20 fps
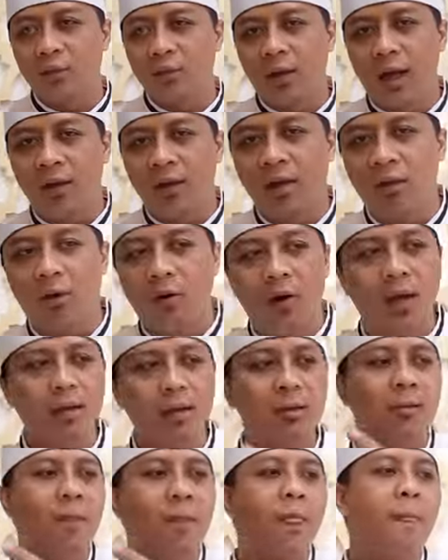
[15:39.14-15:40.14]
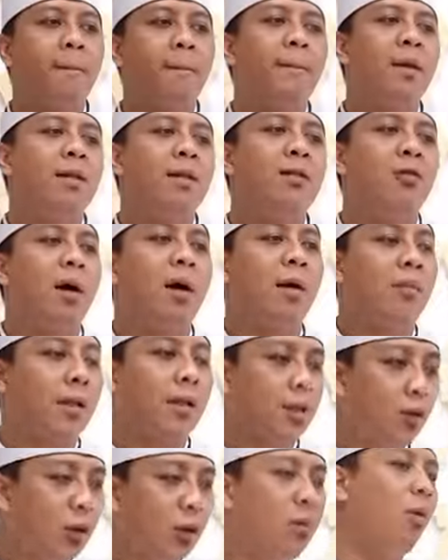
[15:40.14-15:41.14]
tukang naon tukang
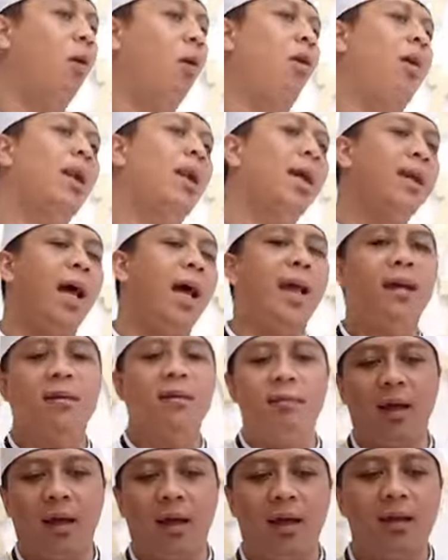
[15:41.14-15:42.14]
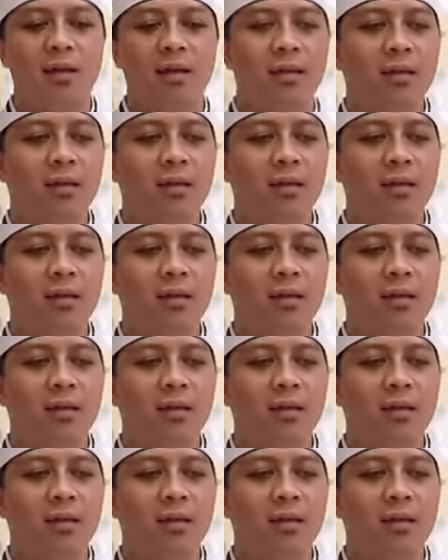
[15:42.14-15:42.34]
macul boleh daek mah